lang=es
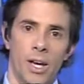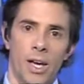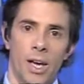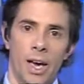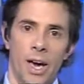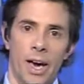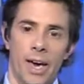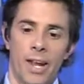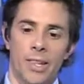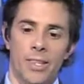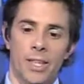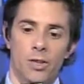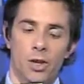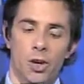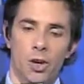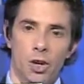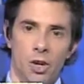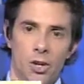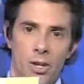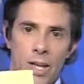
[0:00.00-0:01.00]
en el Teatro
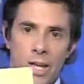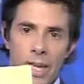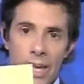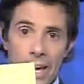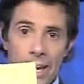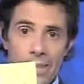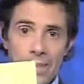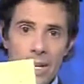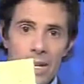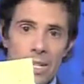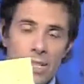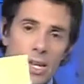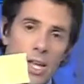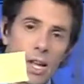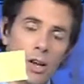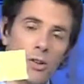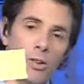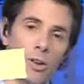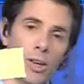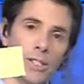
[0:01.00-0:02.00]
Colón. Esta es la
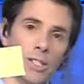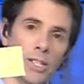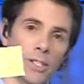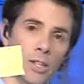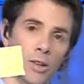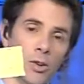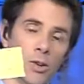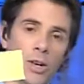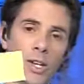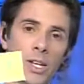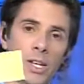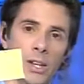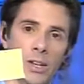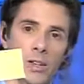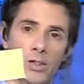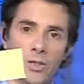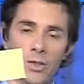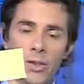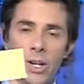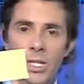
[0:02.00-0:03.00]
entrada con que C5N
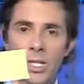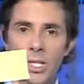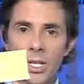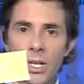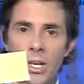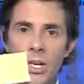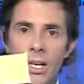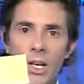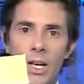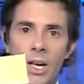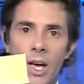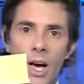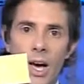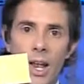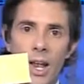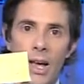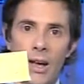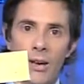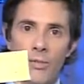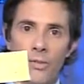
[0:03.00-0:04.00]
ingresó allí a
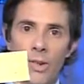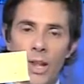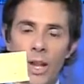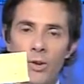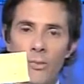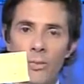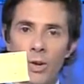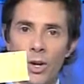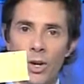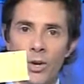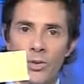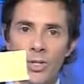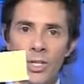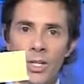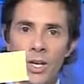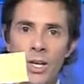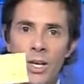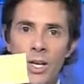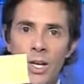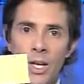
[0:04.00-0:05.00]
la fila número
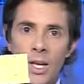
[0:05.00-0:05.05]
11